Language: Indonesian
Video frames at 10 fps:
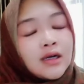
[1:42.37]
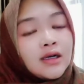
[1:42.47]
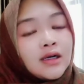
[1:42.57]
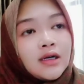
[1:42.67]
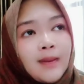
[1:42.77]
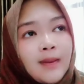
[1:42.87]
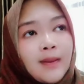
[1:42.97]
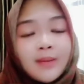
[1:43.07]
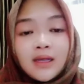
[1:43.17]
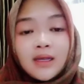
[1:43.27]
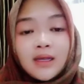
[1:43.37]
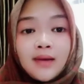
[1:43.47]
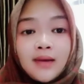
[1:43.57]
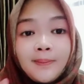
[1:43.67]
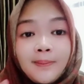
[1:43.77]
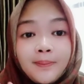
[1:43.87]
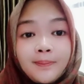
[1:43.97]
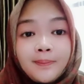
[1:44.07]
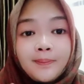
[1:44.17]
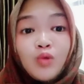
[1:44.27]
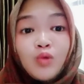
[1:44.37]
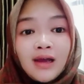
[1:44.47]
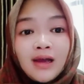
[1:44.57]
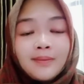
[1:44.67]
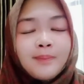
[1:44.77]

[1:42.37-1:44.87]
uh, apa namanya pemula